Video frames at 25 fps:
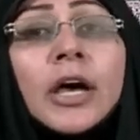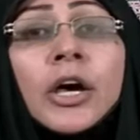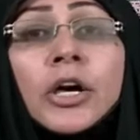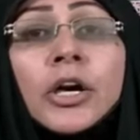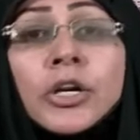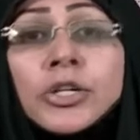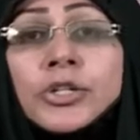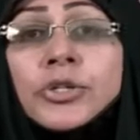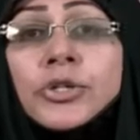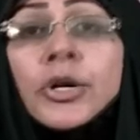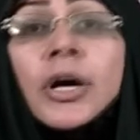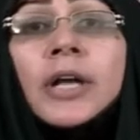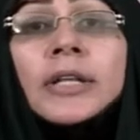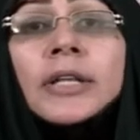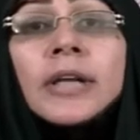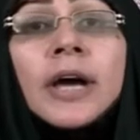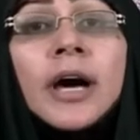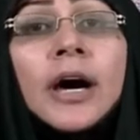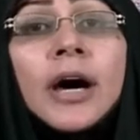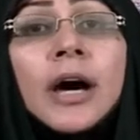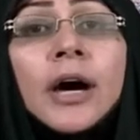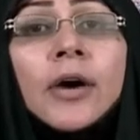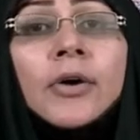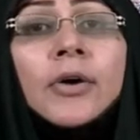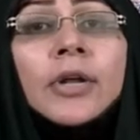الشهداء
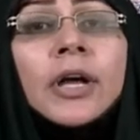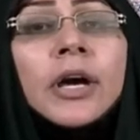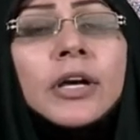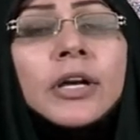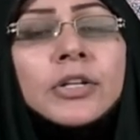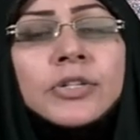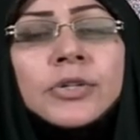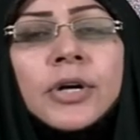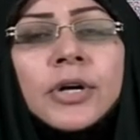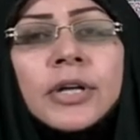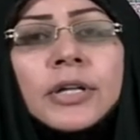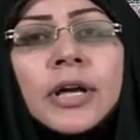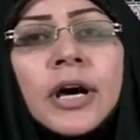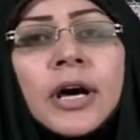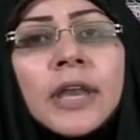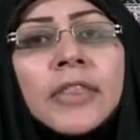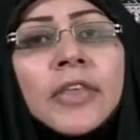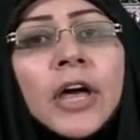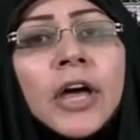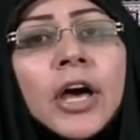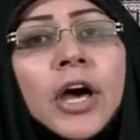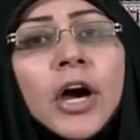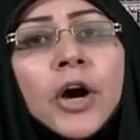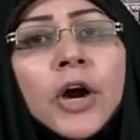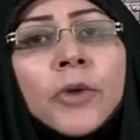هؤلاء الشهداء
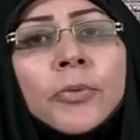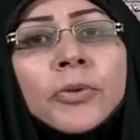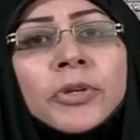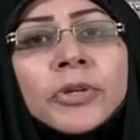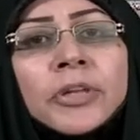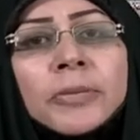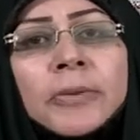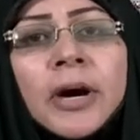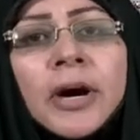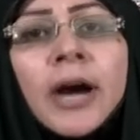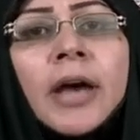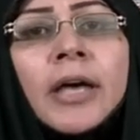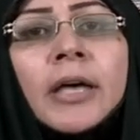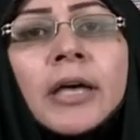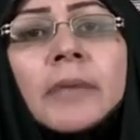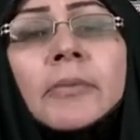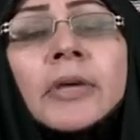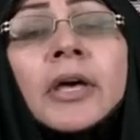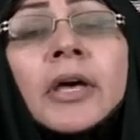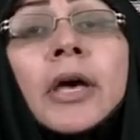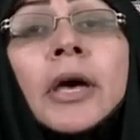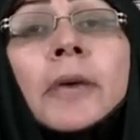ضحوا بدمائهم